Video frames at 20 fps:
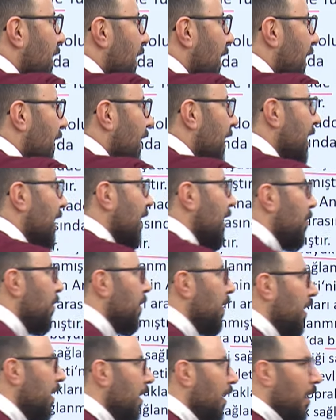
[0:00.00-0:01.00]
Karakedi
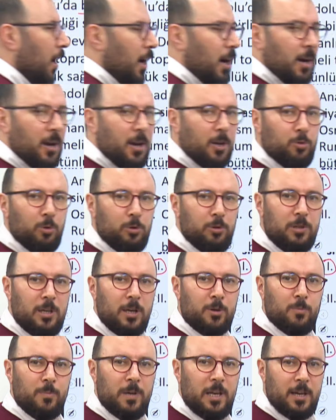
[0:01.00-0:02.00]
gibi Anadolu
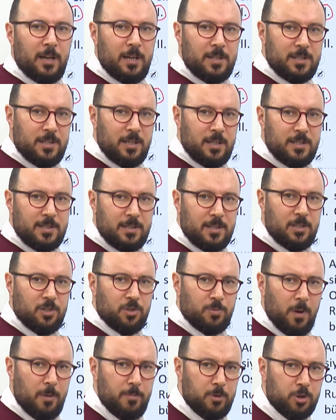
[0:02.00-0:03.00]
ile Rumeli arasına
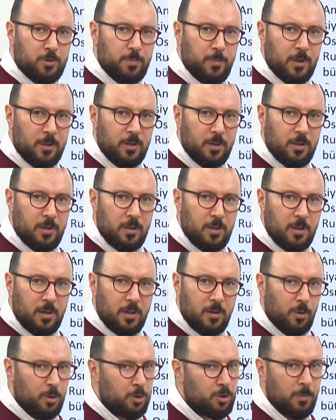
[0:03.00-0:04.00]
sıkışmamış mı?
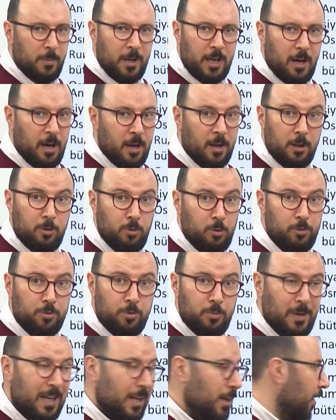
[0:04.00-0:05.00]
O zaman Anadolu
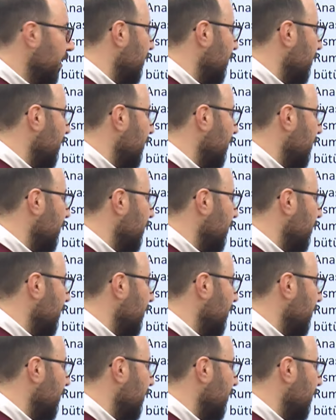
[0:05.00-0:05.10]
Rumeli